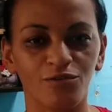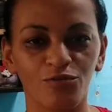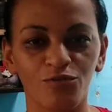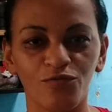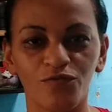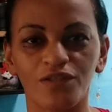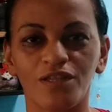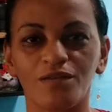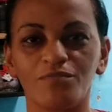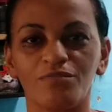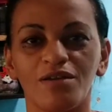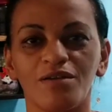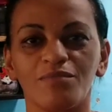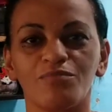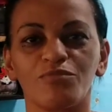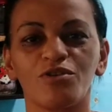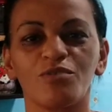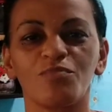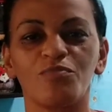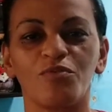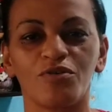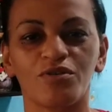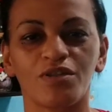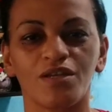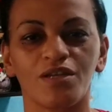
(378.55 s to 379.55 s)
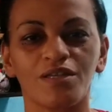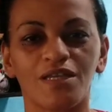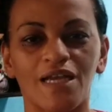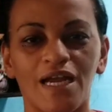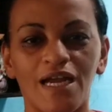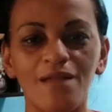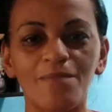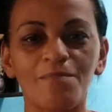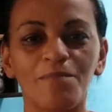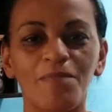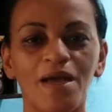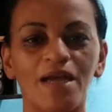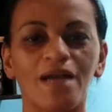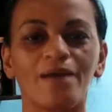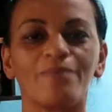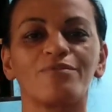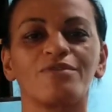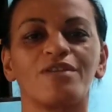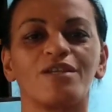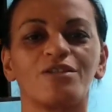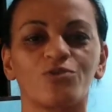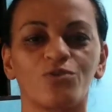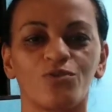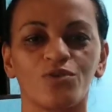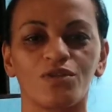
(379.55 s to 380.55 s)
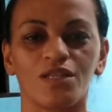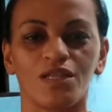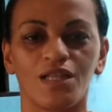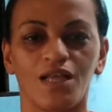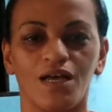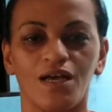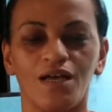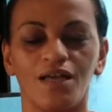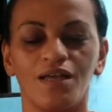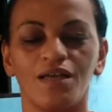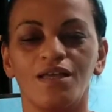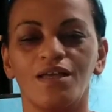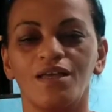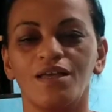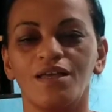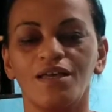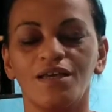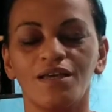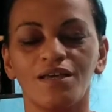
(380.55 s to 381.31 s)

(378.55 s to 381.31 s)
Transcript: Luva também é muito importante, porque a gente pega muitas coisas lá.